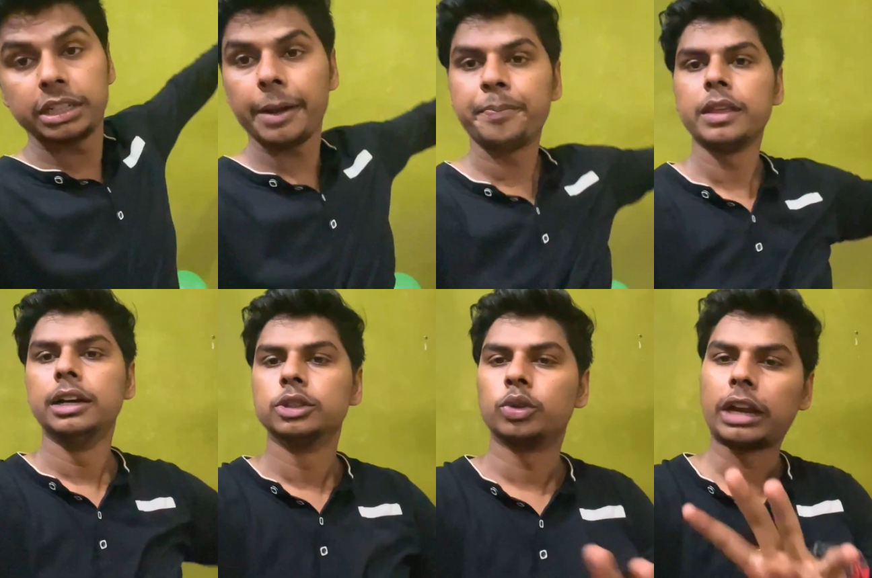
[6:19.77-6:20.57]
गया
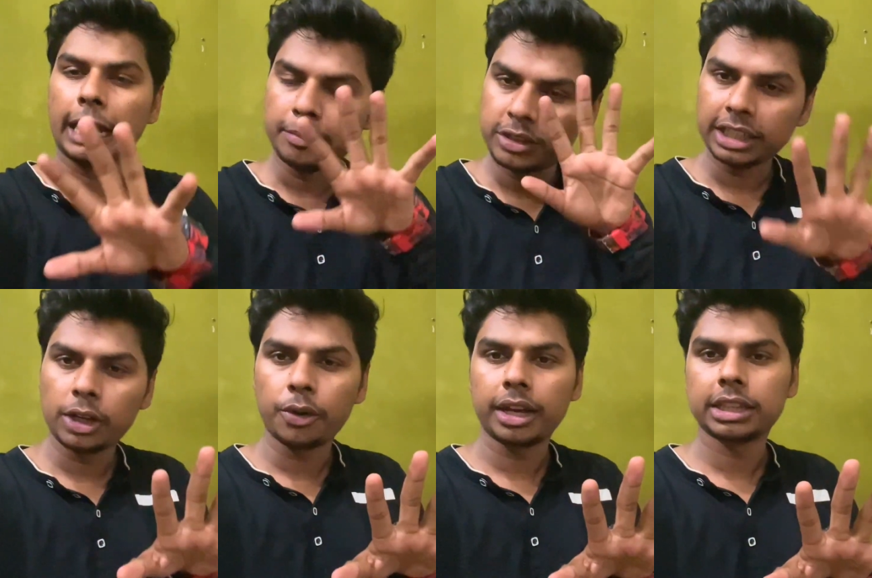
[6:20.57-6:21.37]
तो टाइम ज़्यादा
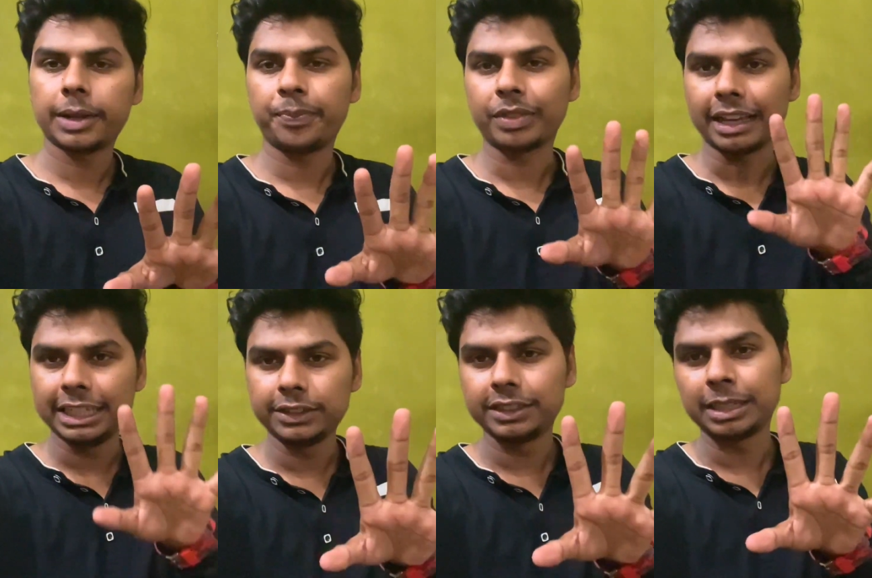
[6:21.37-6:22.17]
हो गया था
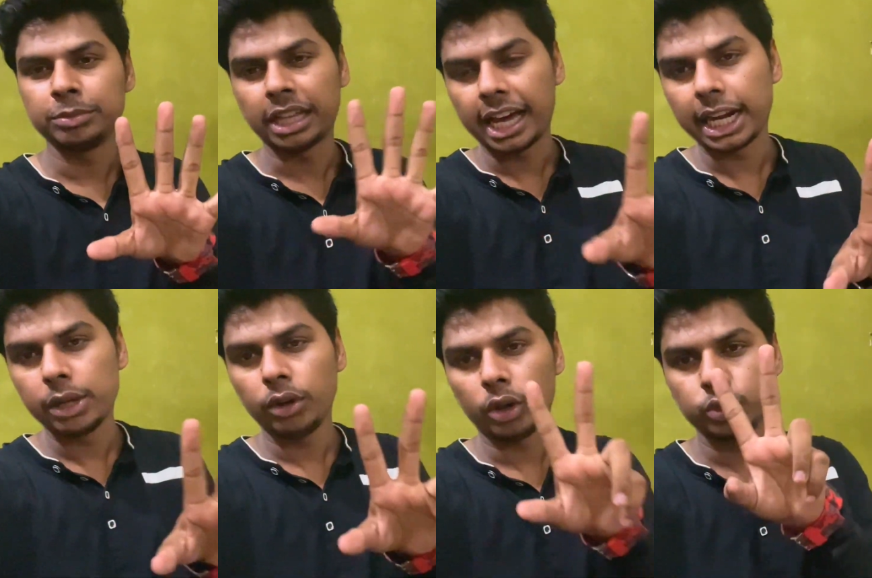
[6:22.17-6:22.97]
इस वजह से हम तैयार
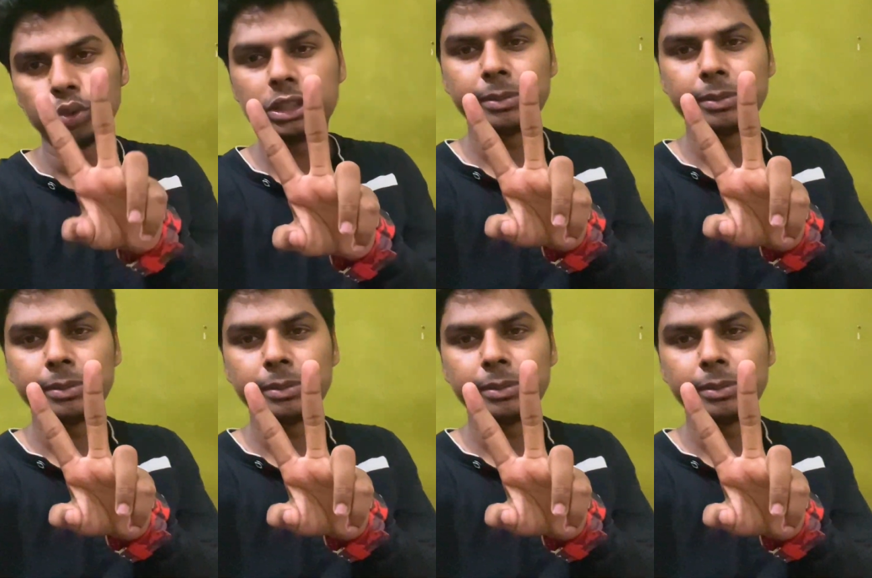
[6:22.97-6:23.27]
नहीं हुए और दूसरी